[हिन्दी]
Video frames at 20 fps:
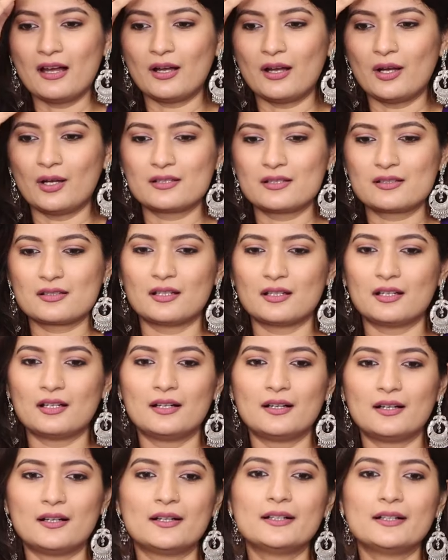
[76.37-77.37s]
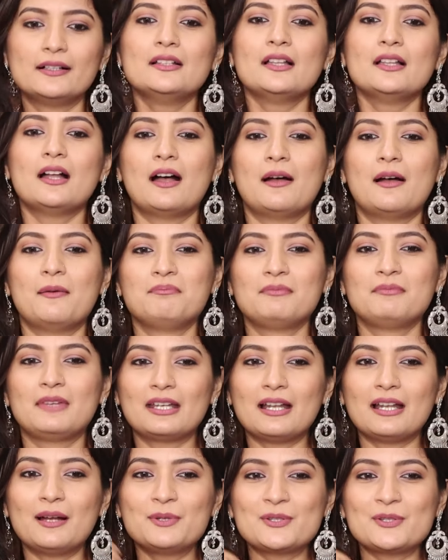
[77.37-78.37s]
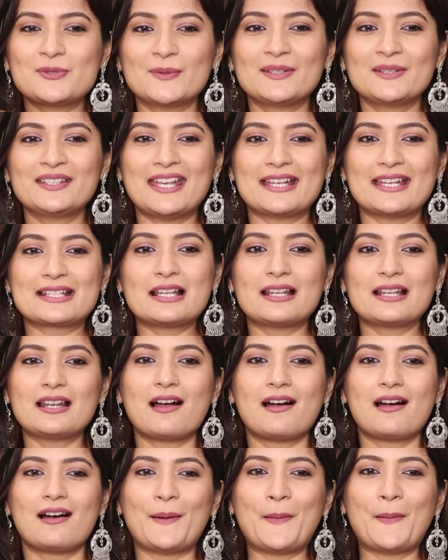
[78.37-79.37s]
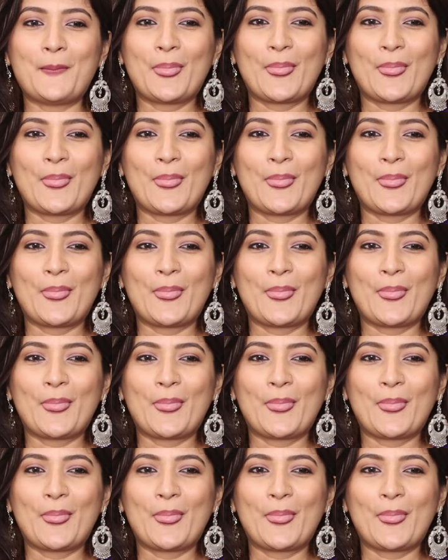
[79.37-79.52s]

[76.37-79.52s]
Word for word: और मेरा बचपन कैसा रहा